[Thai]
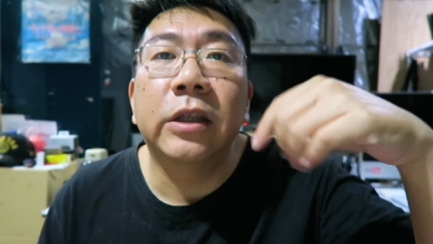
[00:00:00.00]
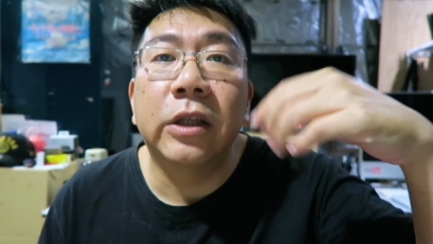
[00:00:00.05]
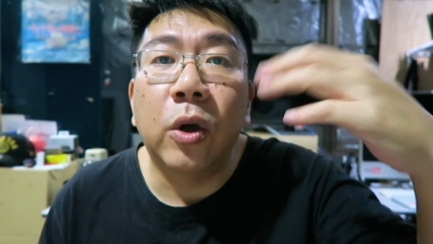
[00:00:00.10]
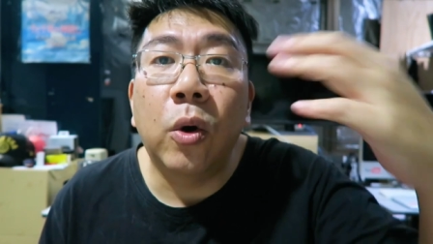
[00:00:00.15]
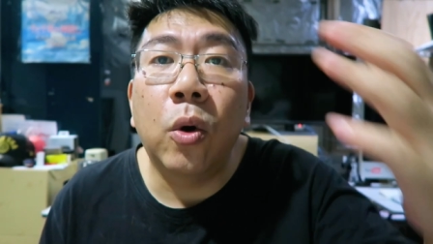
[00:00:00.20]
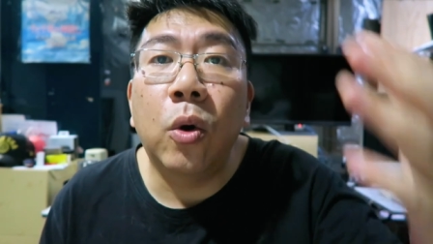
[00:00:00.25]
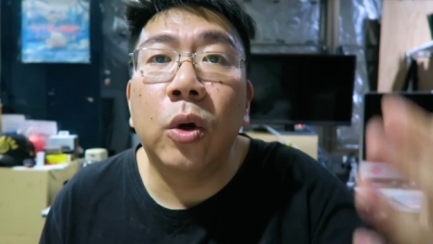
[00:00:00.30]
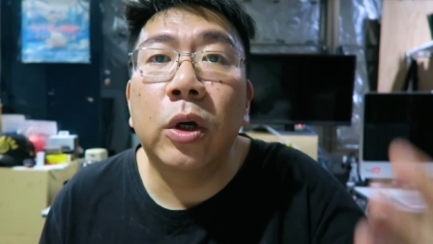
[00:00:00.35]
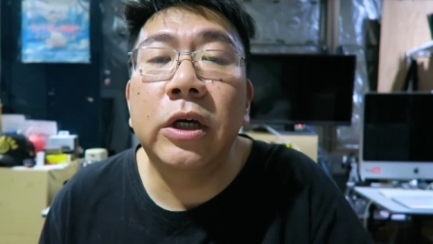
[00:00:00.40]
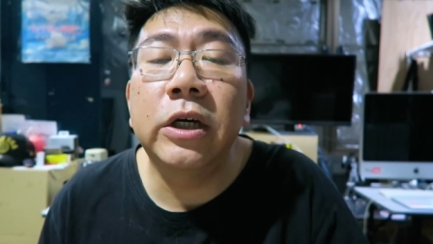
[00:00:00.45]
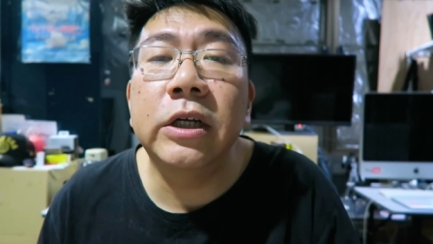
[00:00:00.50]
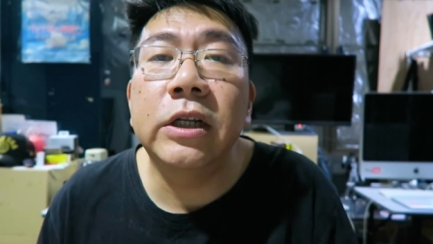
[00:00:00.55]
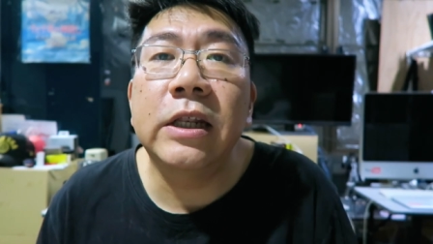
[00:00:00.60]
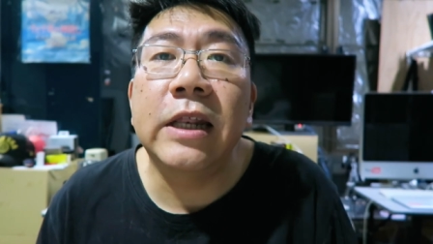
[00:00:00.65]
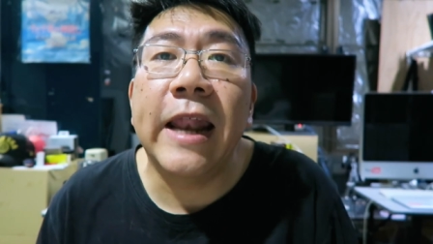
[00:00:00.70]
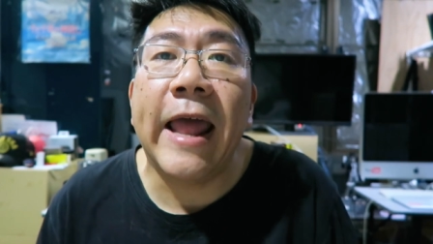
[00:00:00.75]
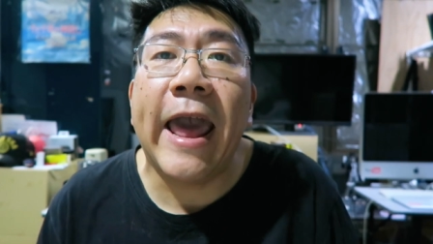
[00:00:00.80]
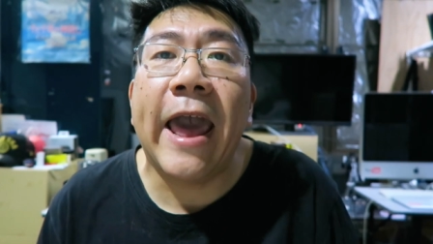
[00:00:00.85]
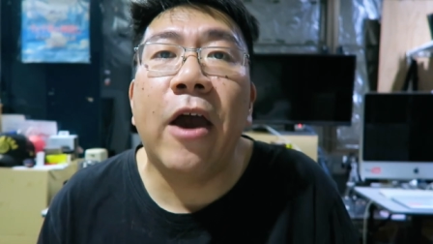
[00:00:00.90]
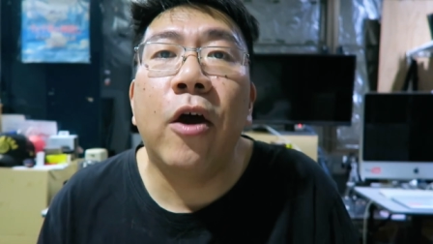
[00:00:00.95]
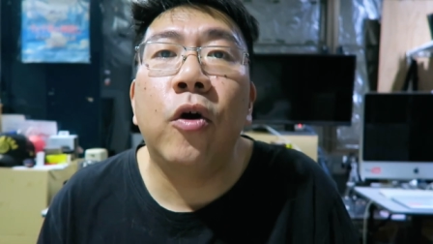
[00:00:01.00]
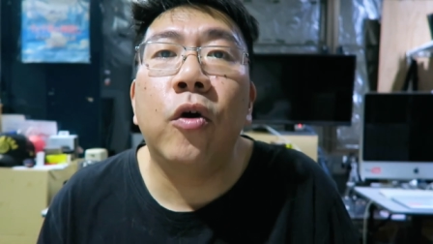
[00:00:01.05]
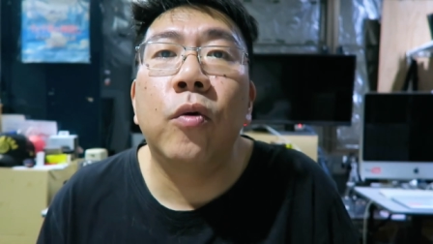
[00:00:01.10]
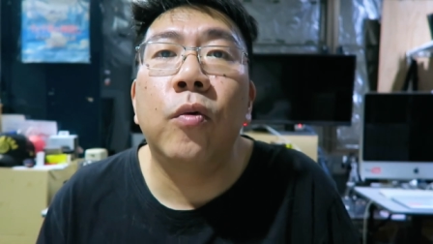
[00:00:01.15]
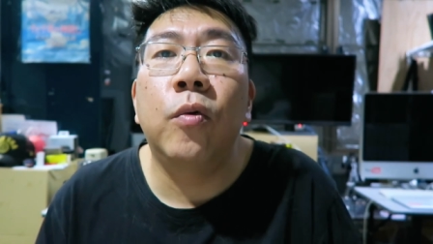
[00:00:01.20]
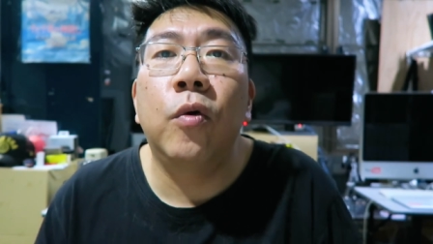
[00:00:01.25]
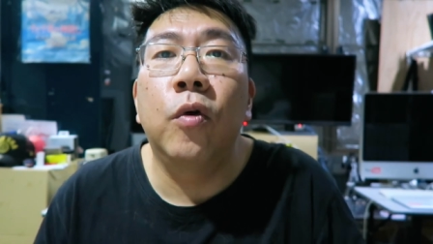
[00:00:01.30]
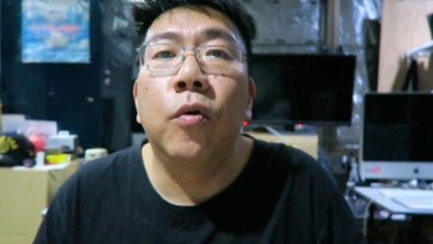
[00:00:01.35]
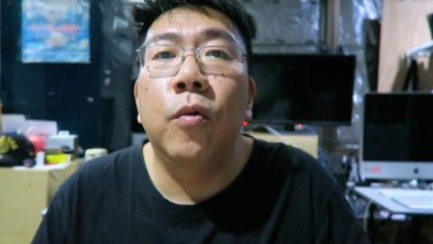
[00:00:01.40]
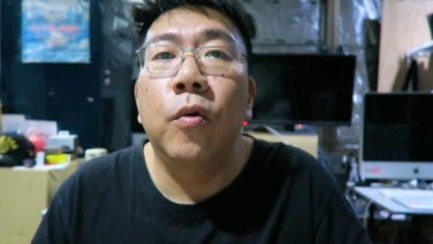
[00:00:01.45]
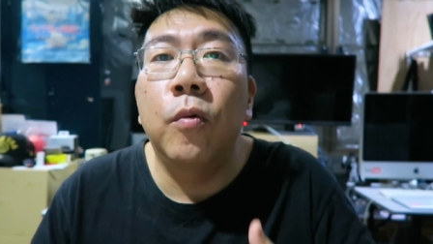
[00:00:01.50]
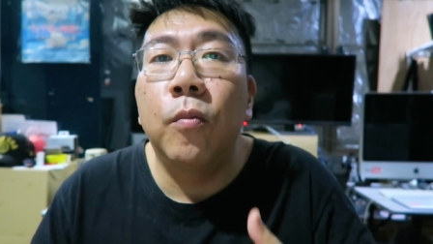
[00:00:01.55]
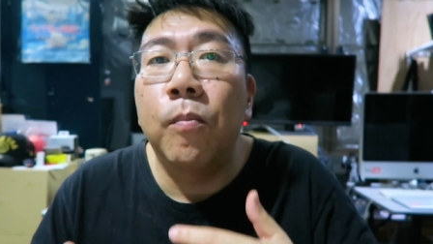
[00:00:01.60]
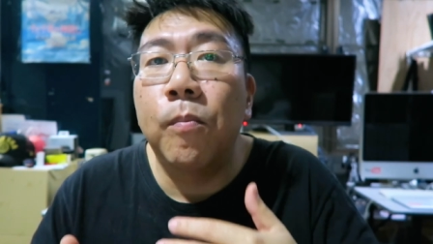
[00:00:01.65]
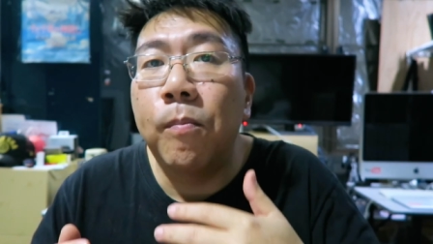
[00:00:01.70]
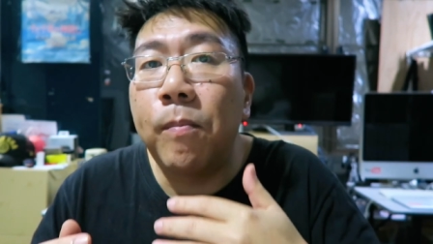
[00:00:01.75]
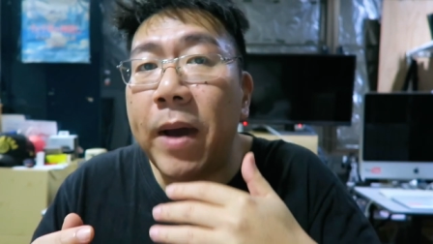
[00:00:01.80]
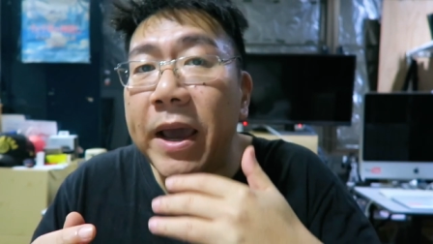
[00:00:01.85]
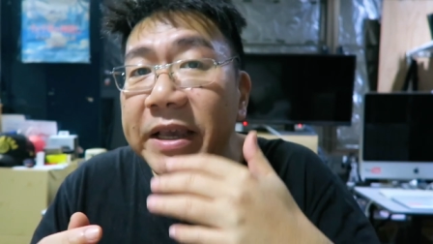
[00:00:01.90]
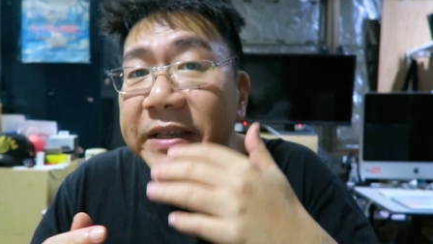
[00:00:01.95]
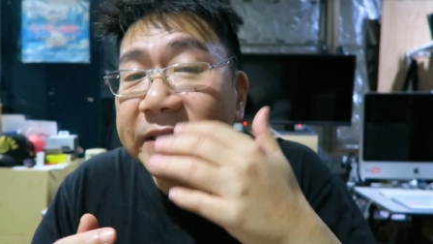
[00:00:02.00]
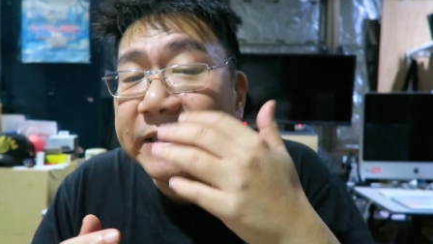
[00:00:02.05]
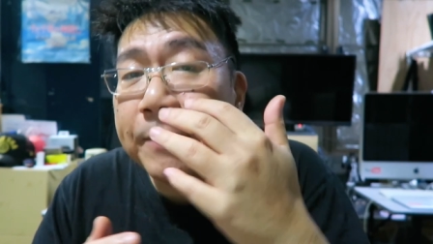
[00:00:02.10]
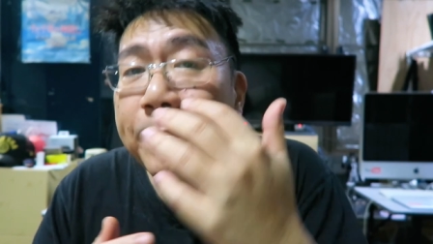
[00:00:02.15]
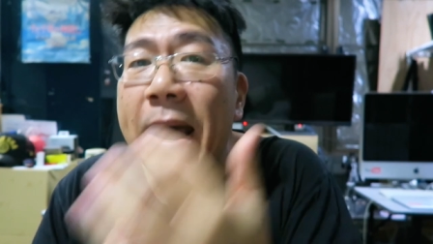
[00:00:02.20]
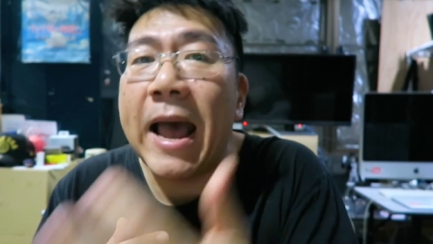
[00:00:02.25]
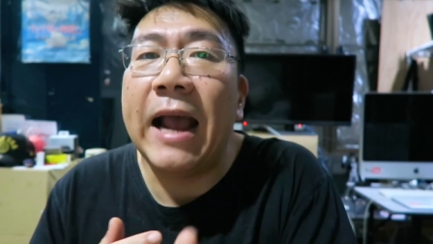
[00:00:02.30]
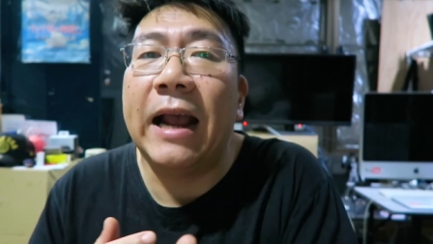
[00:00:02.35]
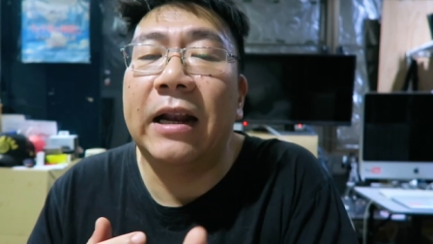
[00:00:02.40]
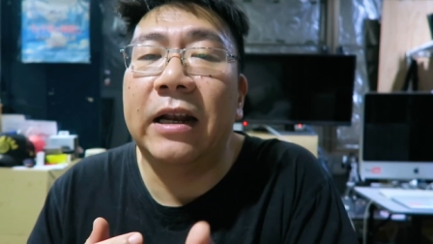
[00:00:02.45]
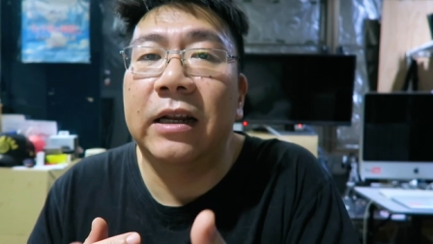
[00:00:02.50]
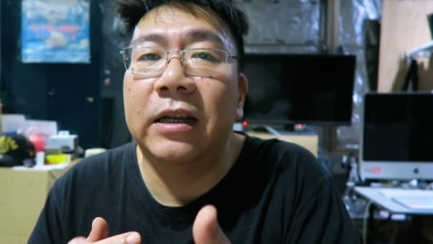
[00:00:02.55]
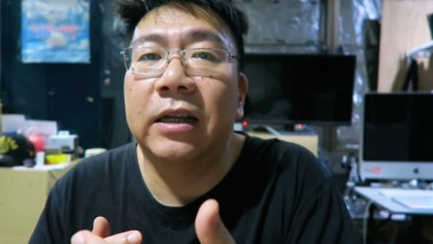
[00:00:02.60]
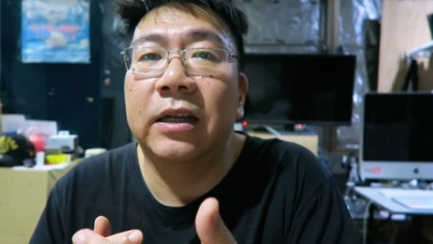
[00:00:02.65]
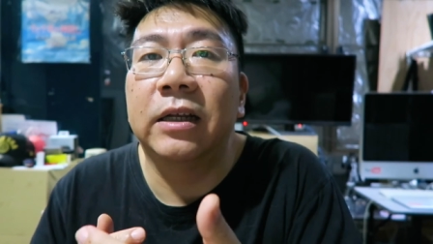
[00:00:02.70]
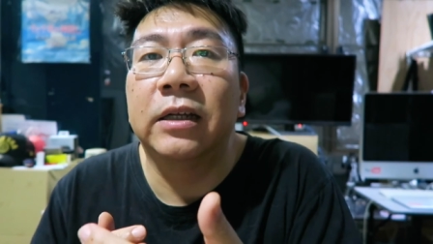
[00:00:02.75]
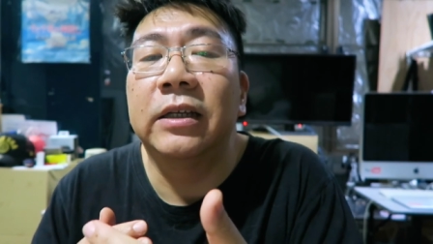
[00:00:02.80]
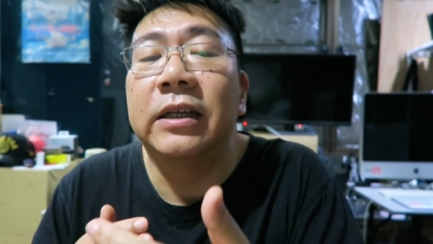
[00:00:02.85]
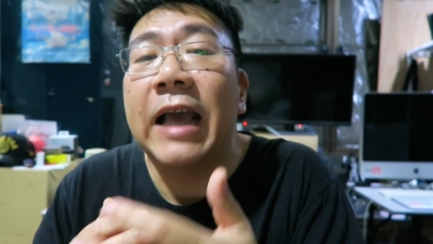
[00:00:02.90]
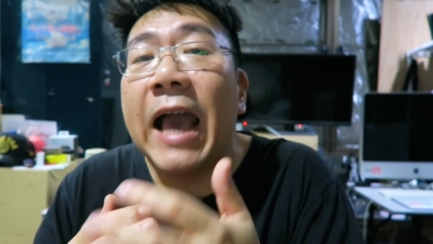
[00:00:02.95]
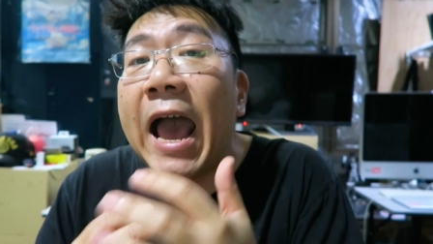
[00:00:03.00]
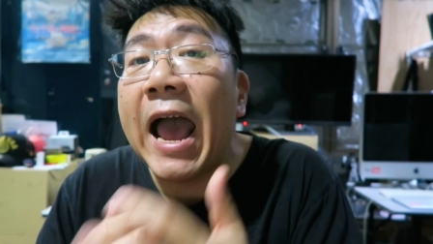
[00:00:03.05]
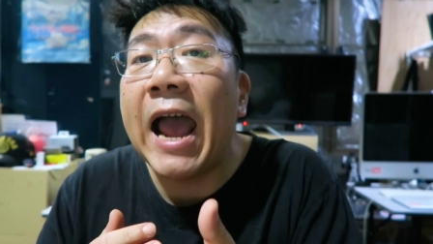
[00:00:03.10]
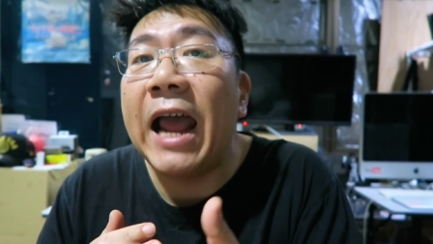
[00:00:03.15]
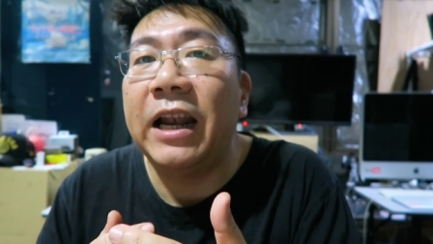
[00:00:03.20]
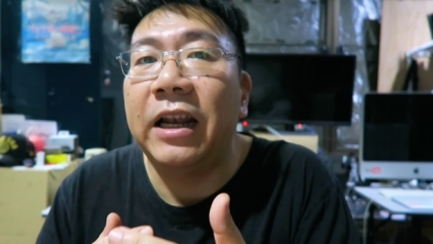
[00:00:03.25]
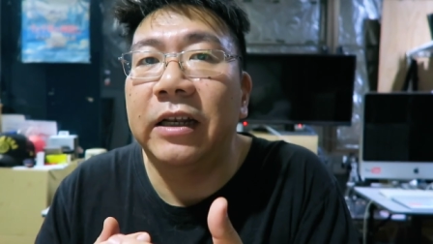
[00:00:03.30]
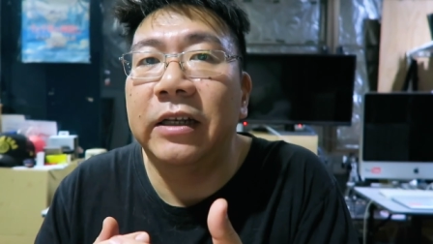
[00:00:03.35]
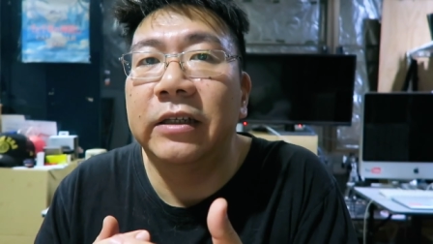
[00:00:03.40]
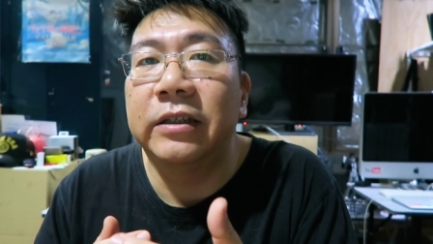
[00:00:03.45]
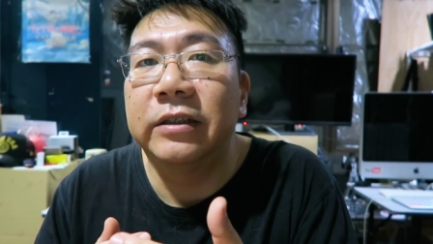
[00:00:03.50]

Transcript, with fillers: โตขึ้นแล้วไปสมัครงาน